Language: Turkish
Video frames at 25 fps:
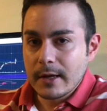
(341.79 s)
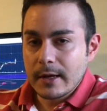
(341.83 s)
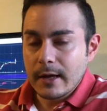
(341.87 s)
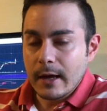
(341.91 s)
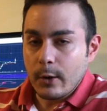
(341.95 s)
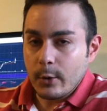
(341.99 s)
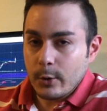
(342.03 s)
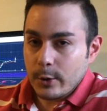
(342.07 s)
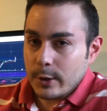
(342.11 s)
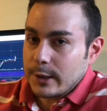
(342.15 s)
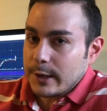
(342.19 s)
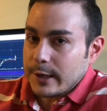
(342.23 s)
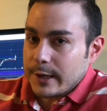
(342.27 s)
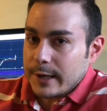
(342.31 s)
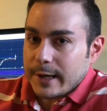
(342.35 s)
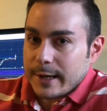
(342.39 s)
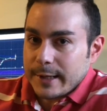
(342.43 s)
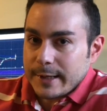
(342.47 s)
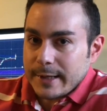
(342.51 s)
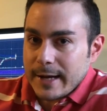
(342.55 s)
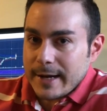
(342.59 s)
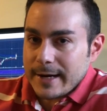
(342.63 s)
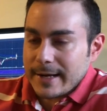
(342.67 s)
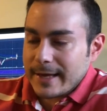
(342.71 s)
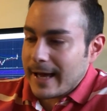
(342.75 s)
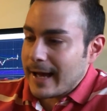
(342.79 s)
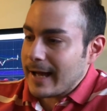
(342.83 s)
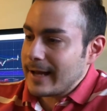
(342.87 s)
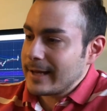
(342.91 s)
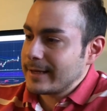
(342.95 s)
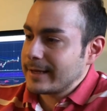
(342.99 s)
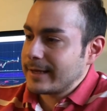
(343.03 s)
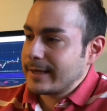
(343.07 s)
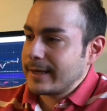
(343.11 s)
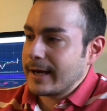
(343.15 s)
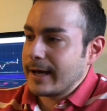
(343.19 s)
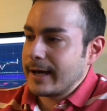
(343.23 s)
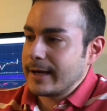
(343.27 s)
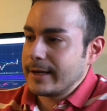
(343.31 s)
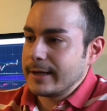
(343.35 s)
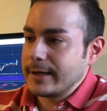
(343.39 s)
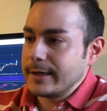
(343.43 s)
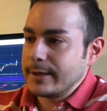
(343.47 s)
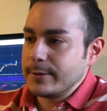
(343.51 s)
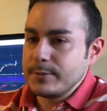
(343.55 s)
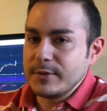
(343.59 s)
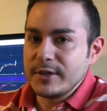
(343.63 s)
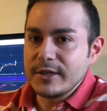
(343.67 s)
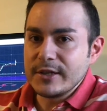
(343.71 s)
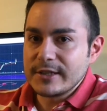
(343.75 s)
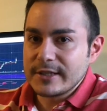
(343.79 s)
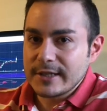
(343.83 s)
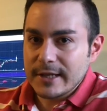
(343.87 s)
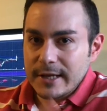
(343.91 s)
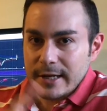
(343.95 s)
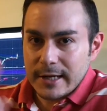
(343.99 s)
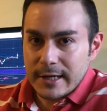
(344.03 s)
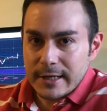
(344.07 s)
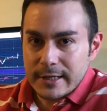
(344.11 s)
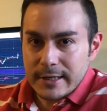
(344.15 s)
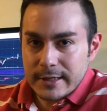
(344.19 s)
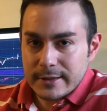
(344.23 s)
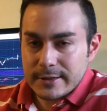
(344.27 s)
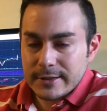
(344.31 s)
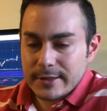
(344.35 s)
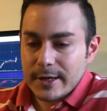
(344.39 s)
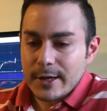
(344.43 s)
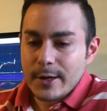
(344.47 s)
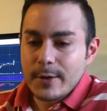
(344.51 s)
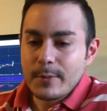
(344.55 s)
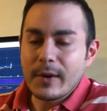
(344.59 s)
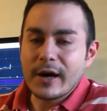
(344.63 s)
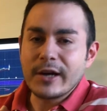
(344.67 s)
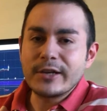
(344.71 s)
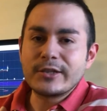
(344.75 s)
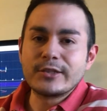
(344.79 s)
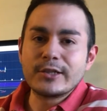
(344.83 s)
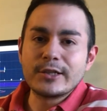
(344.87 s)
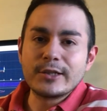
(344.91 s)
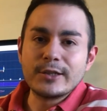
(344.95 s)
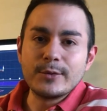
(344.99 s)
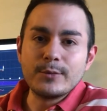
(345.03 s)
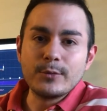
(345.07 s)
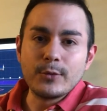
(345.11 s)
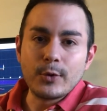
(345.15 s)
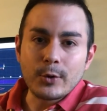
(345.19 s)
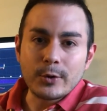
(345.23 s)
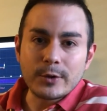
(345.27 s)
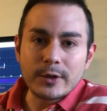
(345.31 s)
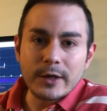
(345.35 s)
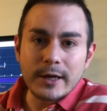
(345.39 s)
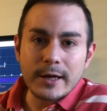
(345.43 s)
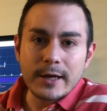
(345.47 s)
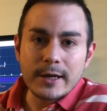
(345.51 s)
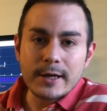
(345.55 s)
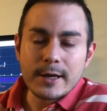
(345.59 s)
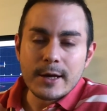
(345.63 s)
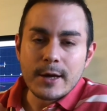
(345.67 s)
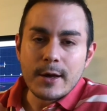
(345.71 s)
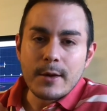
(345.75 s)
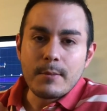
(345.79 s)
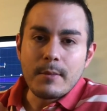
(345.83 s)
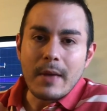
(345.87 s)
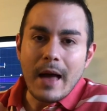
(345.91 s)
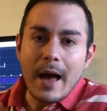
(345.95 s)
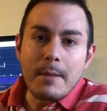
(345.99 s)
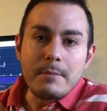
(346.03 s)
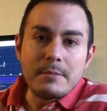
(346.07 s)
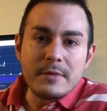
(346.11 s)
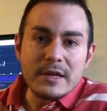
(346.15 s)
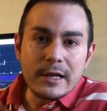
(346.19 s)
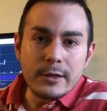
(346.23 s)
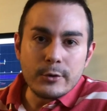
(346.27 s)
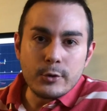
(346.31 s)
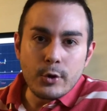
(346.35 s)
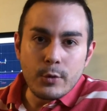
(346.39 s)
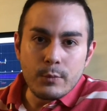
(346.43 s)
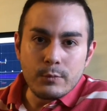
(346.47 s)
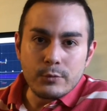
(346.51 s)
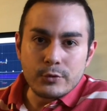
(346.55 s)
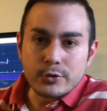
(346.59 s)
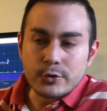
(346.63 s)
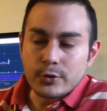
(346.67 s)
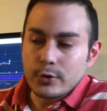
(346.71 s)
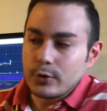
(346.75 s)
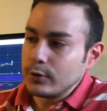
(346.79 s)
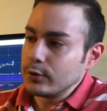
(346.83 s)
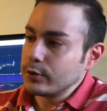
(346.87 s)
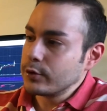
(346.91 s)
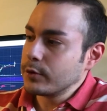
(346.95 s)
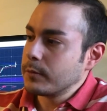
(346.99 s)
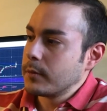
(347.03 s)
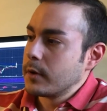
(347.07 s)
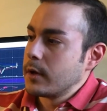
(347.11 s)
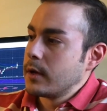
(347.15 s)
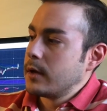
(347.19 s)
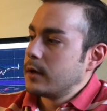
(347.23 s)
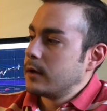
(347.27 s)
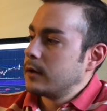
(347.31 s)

Ya oralara kadar geldik yani. Hani bir senedir başladığım noktaya ben bile dönmüş oldum.